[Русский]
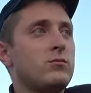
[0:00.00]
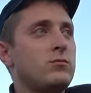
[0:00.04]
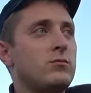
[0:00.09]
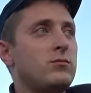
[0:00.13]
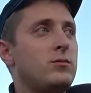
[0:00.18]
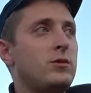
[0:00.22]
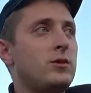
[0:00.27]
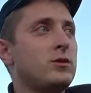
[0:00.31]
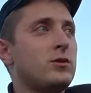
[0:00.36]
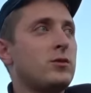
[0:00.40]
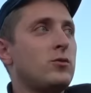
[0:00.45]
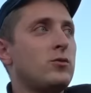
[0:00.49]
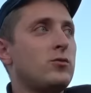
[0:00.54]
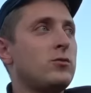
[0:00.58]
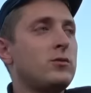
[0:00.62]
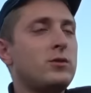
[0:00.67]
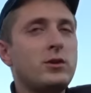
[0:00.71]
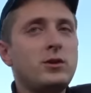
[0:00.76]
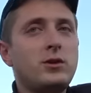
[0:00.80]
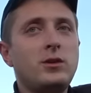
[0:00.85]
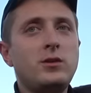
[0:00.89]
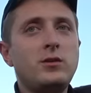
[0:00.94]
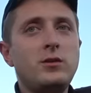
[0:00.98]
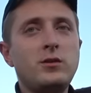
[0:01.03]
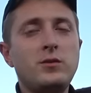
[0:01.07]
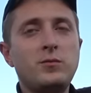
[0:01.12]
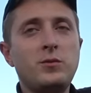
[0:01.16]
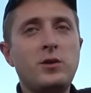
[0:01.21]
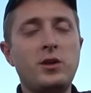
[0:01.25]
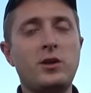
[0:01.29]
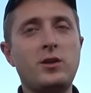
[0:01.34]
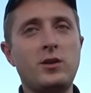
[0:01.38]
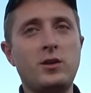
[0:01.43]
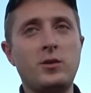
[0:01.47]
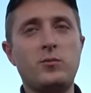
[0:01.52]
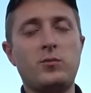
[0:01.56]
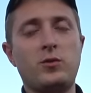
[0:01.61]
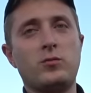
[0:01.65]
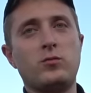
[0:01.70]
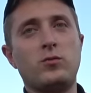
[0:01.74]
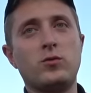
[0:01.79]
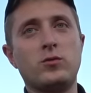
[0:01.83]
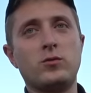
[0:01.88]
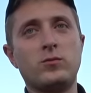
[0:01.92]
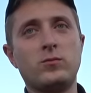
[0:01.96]
Что? Говорю, что? Неизмерительный
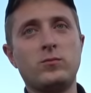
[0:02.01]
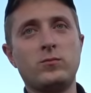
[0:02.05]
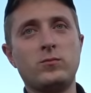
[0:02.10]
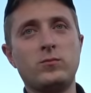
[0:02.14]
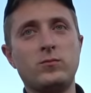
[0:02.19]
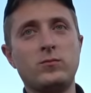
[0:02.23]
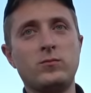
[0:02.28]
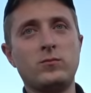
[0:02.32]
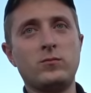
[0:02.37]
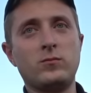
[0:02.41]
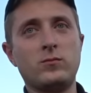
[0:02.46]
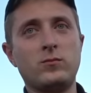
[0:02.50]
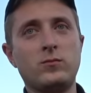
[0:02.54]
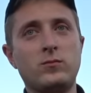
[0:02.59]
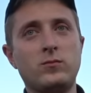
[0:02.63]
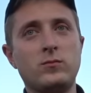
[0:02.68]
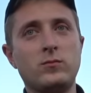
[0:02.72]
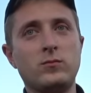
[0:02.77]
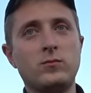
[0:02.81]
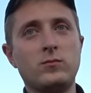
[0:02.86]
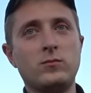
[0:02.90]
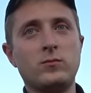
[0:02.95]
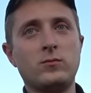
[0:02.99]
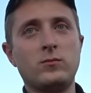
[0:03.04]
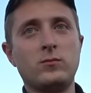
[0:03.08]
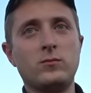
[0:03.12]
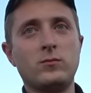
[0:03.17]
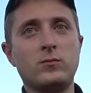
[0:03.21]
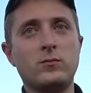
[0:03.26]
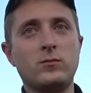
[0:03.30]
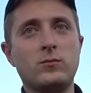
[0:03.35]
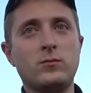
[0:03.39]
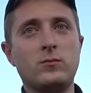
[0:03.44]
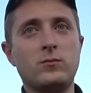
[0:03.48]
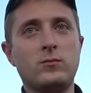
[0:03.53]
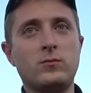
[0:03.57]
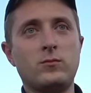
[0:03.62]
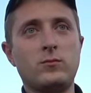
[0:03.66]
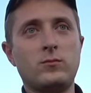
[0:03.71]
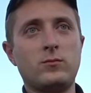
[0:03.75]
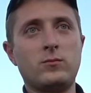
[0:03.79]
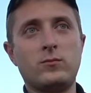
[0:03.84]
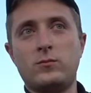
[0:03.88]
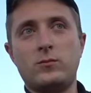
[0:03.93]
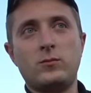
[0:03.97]
прибор. Отлично. Сколько вы ехали?
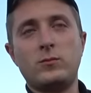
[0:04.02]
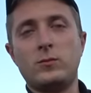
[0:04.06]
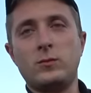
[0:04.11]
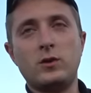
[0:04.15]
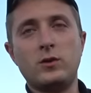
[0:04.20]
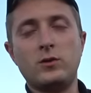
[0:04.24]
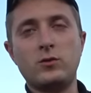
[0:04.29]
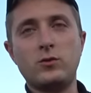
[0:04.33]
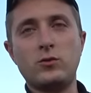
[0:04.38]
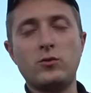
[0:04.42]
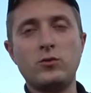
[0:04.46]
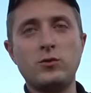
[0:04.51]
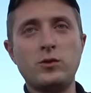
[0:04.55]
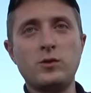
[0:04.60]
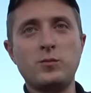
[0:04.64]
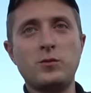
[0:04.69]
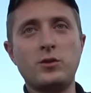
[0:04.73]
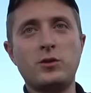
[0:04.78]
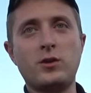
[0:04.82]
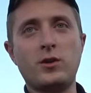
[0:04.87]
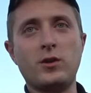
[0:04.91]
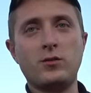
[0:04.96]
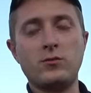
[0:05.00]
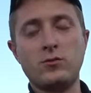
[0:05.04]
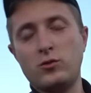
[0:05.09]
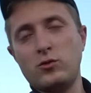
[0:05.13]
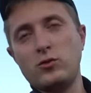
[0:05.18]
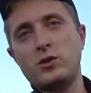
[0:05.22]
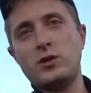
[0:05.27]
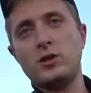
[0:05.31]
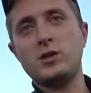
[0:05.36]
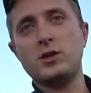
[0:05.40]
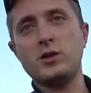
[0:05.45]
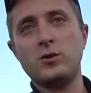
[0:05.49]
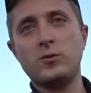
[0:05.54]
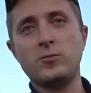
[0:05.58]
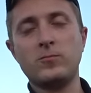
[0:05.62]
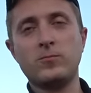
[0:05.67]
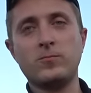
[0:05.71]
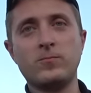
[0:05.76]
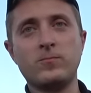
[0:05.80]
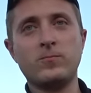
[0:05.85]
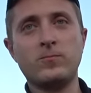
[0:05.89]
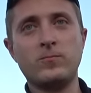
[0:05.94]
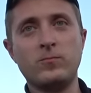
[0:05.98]
Я говорю, не смотрел. 110.
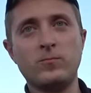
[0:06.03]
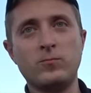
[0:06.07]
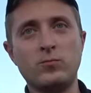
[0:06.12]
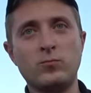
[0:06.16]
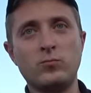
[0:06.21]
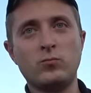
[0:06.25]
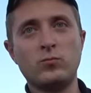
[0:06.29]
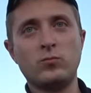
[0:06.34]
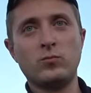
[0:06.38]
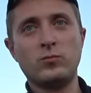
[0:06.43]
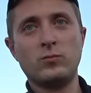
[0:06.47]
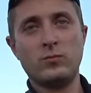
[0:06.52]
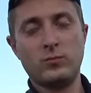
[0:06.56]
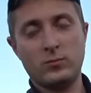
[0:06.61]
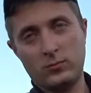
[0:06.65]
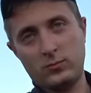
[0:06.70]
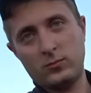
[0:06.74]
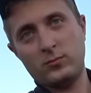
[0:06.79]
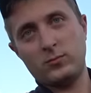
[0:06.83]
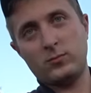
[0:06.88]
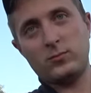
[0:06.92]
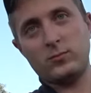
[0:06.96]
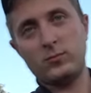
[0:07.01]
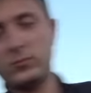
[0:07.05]
110 ехали, отлично.